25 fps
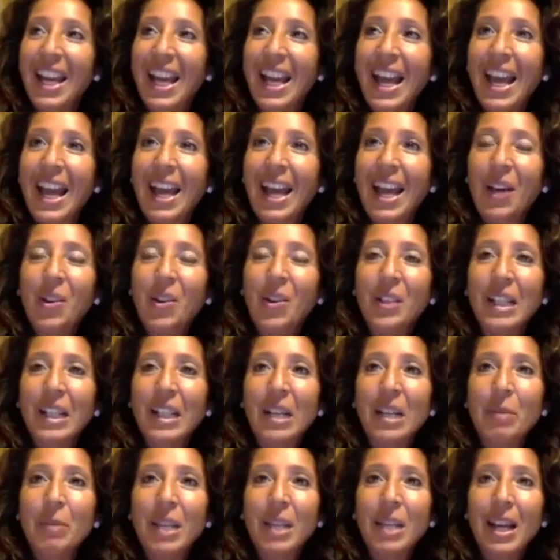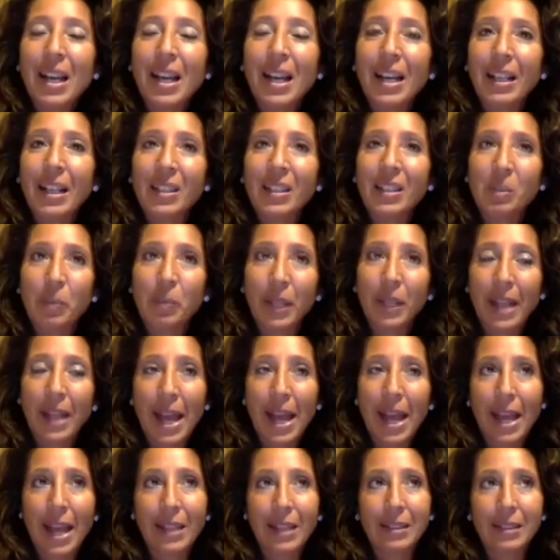Ecco, nella mia
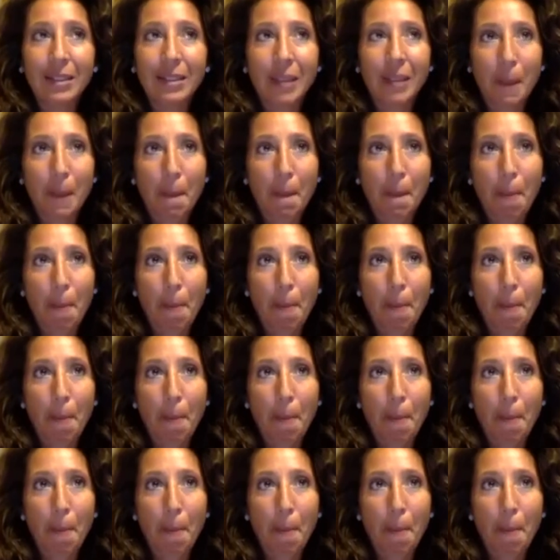esperienza